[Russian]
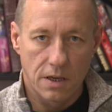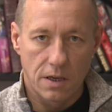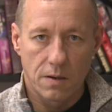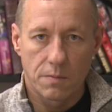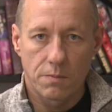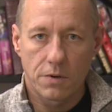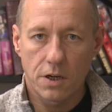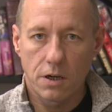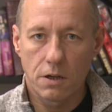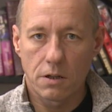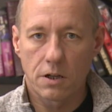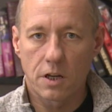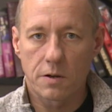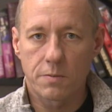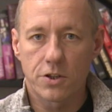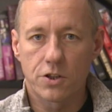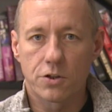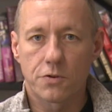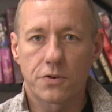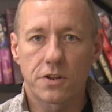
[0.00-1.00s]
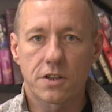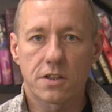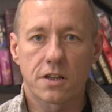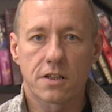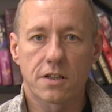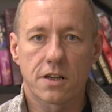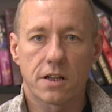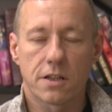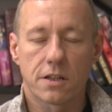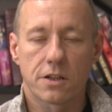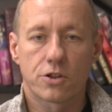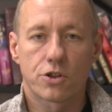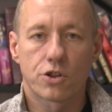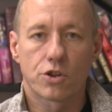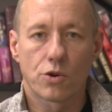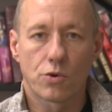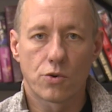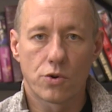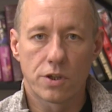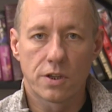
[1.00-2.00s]
Михаил Горбачев рассказал,
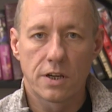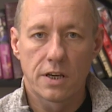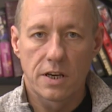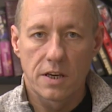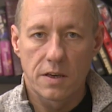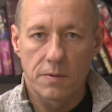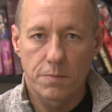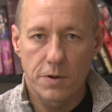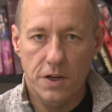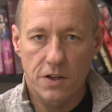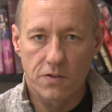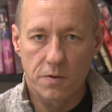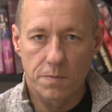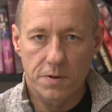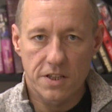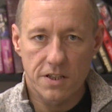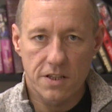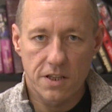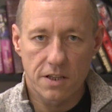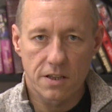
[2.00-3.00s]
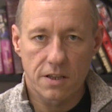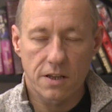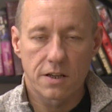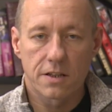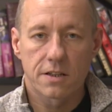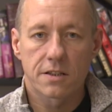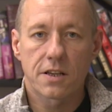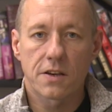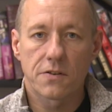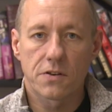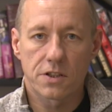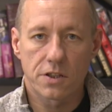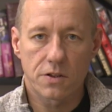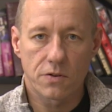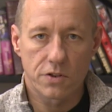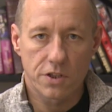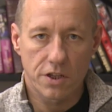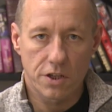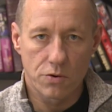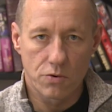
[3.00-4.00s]
что он, первый президент Советского
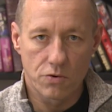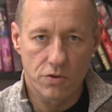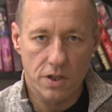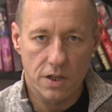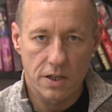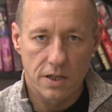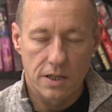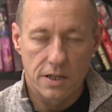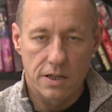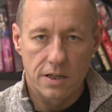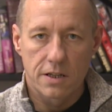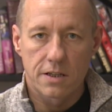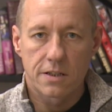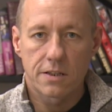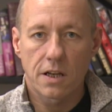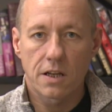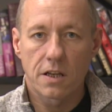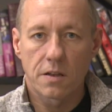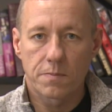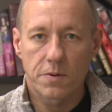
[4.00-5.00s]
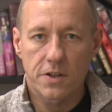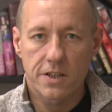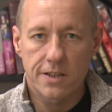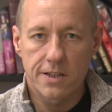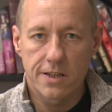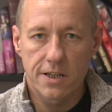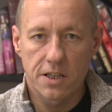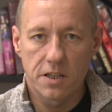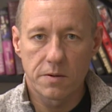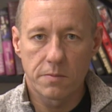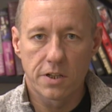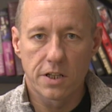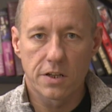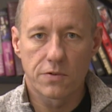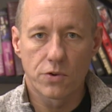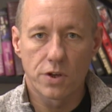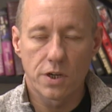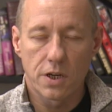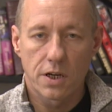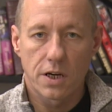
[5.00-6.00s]
Союза, станет последним
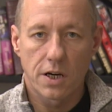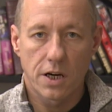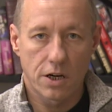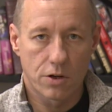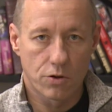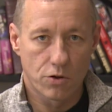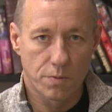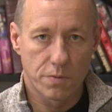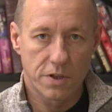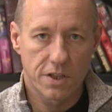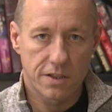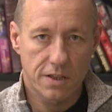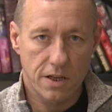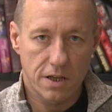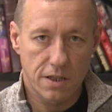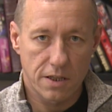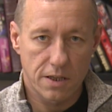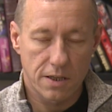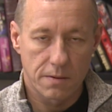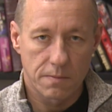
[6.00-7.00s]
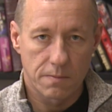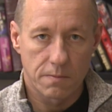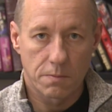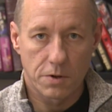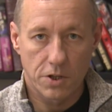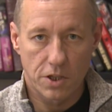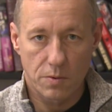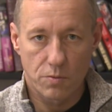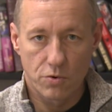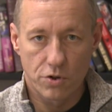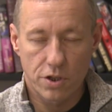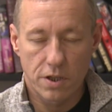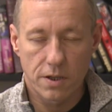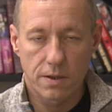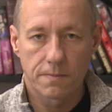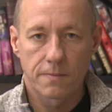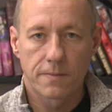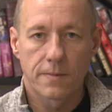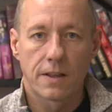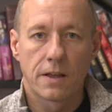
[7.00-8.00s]
главой огромной страны, потому что
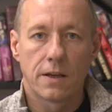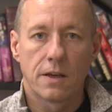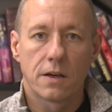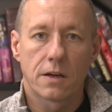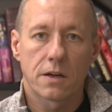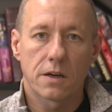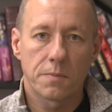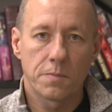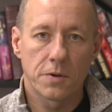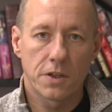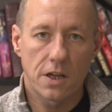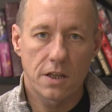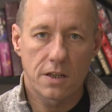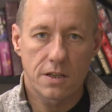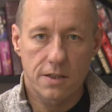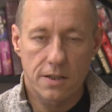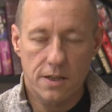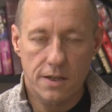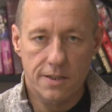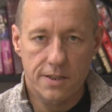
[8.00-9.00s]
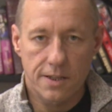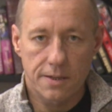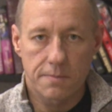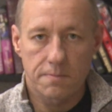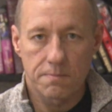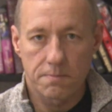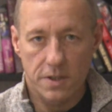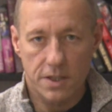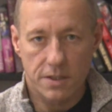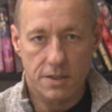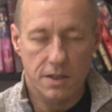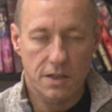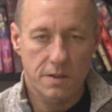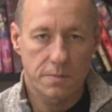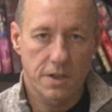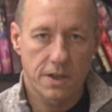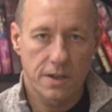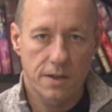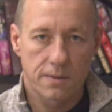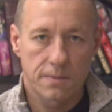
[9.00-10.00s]
капитан остался без
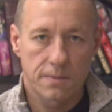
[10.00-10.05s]
корабля.